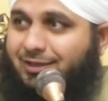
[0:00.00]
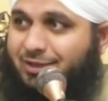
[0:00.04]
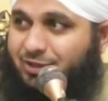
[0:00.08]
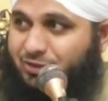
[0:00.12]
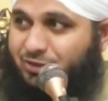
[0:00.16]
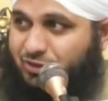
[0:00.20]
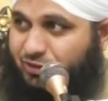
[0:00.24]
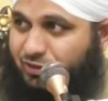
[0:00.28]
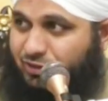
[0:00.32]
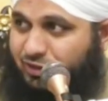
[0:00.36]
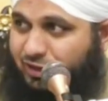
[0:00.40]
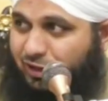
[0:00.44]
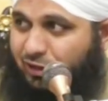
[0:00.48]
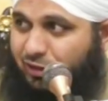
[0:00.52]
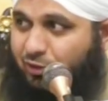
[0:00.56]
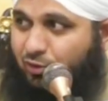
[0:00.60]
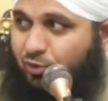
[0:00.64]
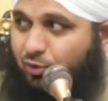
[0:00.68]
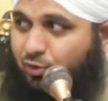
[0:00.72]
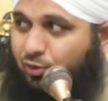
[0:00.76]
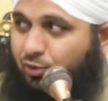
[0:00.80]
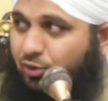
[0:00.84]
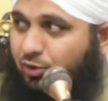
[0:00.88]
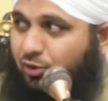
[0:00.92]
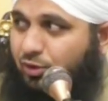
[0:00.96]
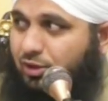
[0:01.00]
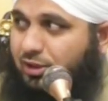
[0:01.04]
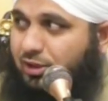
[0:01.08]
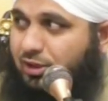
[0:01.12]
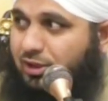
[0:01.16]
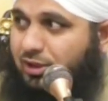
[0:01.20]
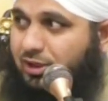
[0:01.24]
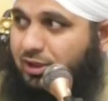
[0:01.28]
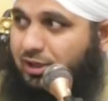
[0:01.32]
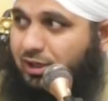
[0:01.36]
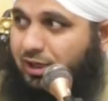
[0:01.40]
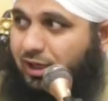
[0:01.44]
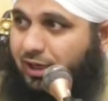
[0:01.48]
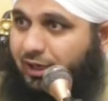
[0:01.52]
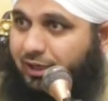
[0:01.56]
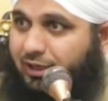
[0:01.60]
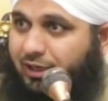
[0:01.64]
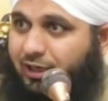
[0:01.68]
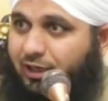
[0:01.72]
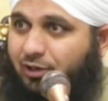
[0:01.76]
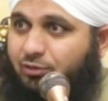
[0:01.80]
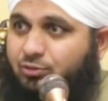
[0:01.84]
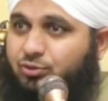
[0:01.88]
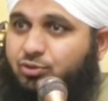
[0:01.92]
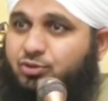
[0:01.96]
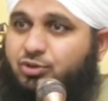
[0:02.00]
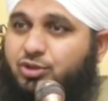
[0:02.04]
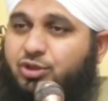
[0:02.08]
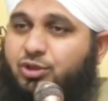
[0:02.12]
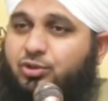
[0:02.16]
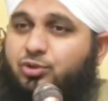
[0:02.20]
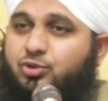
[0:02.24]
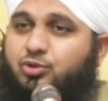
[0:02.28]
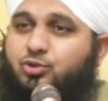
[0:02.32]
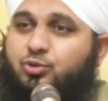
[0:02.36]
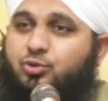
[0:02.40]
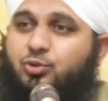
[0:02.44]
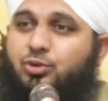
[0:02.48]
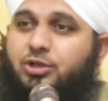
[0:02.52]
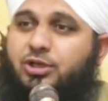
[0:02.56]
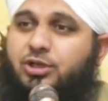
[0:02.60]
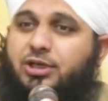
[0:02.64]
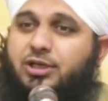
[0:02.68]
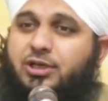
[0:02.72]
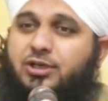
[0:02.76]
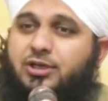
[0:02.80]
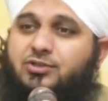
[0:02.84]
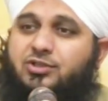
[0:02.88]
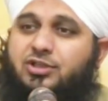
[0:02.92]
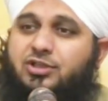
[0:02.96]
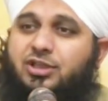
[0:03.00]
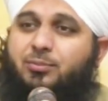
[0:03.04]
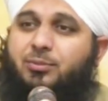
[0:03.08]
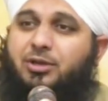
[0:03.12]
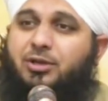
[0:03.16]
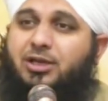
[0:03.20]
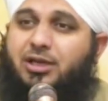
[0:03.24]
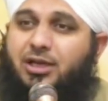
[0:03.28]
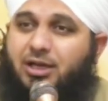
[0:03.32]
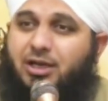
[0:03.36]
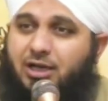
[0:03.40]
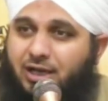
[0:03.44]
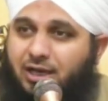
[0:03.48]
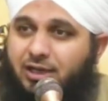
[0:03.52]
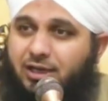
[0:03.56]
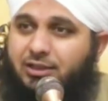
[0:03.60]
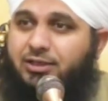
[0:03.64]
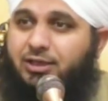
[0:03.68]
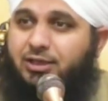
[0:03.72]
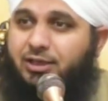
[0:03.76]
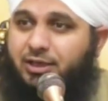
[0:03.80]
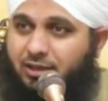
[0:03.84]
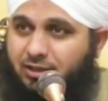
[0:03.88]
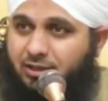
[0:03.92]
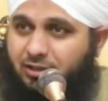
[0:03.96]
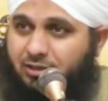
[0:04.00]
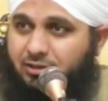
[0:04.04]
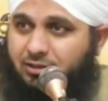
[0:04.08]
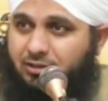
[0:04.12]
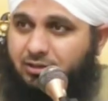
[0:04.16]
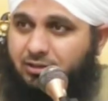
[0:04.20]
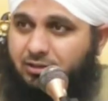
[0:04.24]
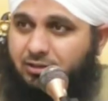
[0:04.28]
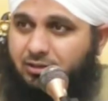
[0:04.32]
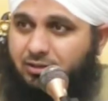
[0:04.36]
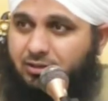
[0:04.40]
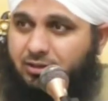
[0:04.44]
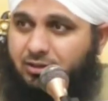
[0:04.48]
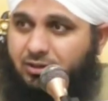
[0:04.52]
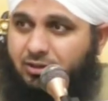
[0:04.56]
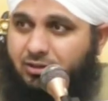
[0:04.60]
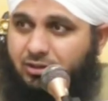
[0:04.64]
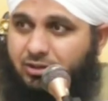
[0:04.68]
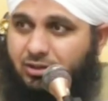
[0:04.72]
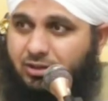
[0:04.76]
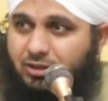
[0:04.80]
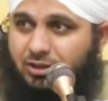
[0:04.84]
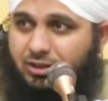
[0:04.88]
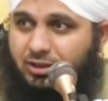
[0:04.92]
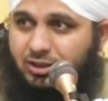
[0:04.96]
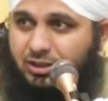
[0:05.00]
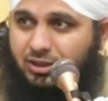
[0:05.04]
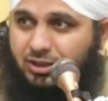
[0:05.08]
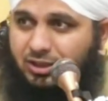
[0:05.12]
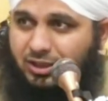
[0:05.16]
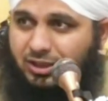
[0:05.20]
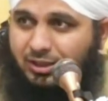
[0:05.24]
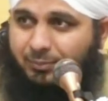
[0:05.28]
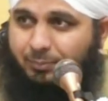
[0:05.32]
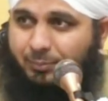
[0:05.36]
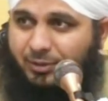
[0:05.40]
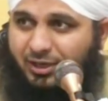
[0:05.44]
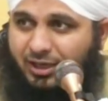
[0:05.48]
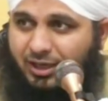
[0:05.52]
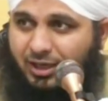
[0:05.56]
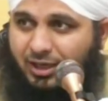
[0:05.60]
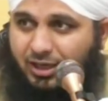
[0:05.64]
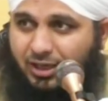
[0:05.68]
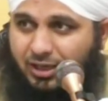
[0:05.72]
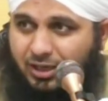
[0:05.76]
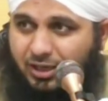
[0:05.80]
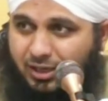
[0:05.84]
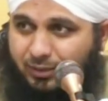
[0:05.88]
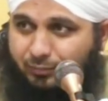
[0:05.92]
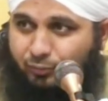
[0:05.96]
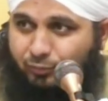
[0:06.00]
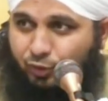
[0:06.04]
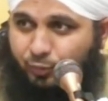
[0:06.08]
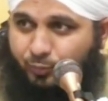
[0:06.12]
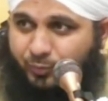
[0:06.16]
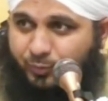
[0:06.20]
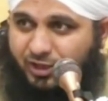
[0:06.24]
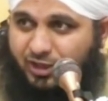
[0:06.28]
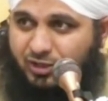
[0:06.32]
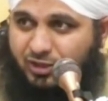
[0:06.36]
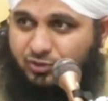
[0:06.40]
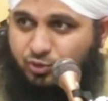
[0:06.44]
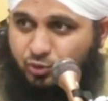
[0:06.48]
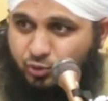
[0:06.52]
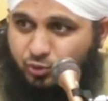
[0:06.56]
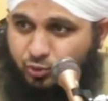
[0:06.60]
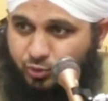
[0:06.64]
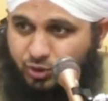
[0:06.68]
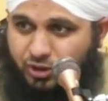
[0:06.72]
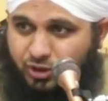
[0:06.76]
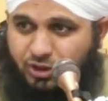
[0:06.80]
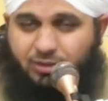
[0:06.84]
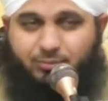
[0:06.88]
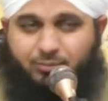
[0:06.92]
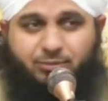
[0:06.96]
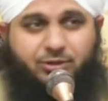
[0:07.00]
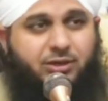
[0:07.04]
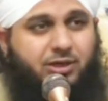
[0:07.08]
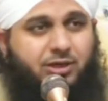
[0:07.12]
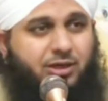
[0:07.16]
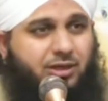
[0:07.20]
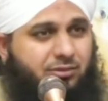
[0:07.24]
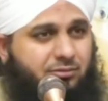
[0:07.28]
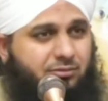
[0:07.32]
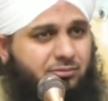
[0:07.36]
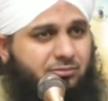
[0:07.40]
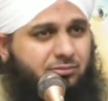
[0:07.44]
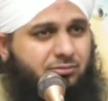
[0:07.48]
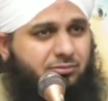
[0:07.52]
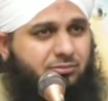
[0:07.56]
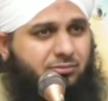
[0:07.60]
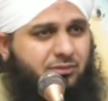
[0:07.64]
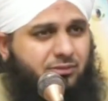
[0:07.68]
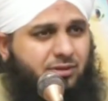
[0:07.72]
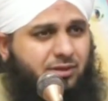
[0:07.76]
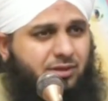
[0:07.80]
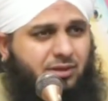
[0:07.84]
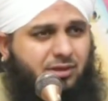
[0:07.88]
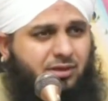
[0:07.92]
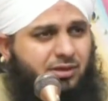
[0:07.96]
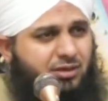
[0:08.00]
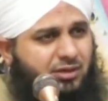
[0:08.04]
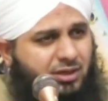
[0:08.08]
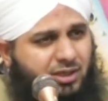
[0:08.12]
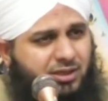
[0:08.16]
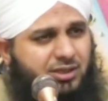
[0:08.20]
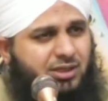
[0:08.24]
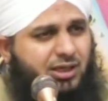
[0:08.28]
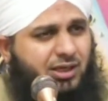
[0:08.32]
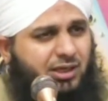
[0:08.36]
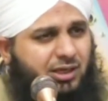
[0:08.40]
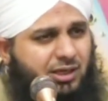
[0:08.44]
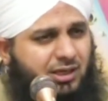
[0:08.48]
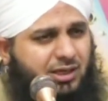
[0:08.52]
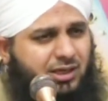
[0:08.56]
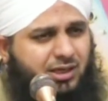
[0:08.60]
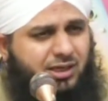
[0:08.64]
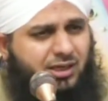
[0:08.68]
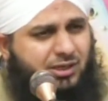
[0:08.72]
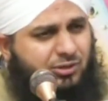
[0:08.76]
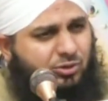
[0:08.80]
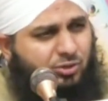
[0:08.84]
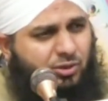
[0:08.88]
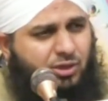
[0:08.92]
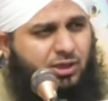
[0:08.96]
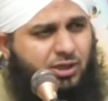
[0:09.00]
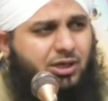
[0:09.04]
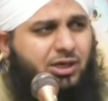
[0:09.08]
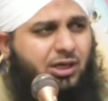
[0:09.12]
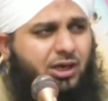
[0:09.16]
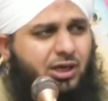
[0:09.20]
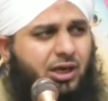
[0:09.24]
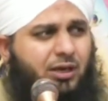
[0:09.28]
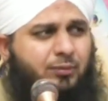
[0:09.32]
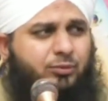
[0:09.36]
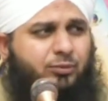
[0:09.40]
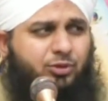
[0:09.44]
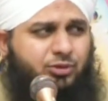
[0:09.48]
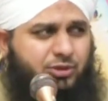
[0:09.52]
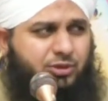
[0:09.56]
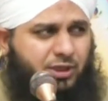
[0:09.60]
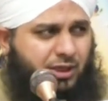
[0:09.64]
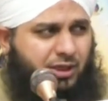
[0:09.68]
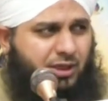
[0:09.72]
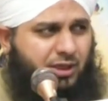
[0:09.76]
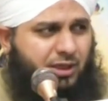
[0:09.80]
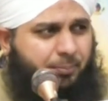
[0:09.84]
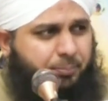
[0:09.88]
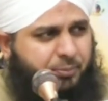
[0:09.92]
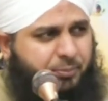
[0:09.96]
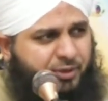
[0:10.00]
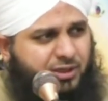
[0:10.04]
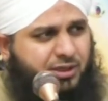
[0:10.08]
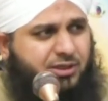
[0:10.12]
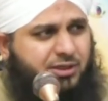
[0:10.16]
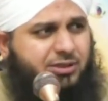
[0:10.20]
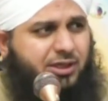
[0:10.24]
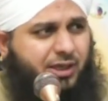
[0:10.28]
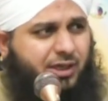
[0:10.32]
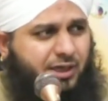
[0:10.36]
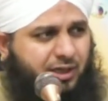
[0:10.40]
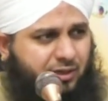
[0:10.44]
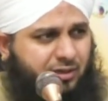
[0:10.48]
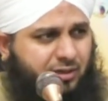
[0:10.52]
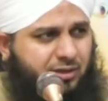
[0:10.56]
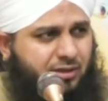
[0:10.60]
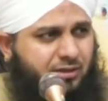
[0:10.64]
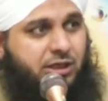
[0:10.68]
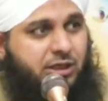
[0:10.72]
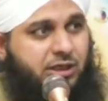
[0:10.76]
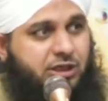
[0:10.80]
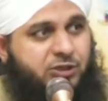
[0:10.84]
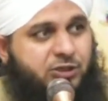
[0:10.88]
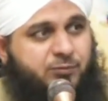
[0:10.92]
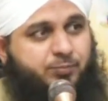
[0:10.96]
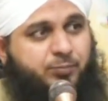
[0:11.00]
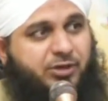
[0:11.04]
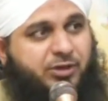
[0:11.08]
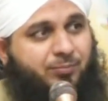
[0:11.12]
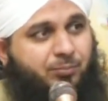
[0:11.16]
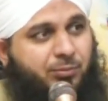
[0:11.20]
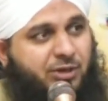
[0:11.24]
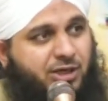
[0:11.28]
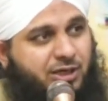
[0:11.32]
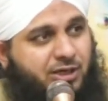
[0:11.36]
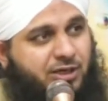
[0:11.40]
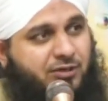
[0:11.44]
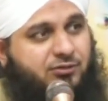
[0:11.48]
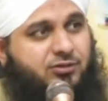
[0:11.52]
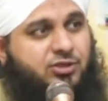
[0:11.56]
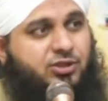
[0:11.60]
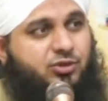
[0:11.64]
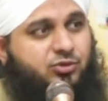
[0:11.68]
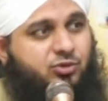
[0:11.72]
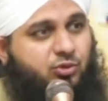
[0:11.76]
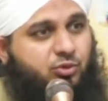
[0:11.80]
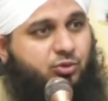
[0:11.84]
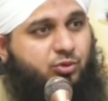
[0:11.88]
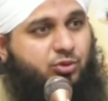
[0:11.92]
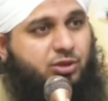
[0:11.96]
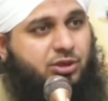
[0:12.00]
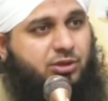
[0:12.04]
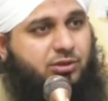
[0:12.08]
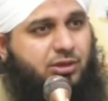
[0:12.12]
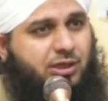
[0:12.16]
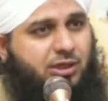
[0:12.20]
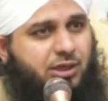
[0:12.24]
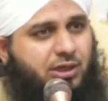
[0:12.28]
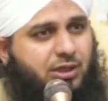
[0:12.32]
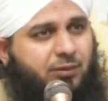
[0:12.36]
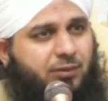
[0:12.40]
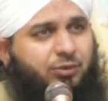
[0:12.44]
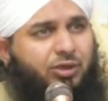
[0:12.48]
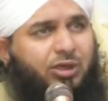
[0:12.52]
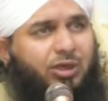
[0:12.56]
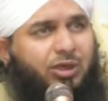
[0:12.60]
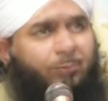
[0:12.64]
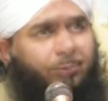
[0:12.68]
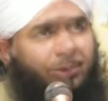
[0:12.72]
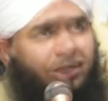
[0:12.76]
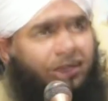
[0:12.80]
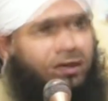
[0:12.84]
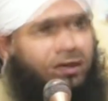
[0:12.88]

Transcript: इस दिल को अल्लाह और उसके रसूल के रस्ते में लगा देना ये बड़ा अहम और बड़ा ज़रूरी अमर है लेना लगेगा तो ये खराब हो जाएगा बिगड़ जाएगा इस पर मेहनत की ज़रूरत है नबी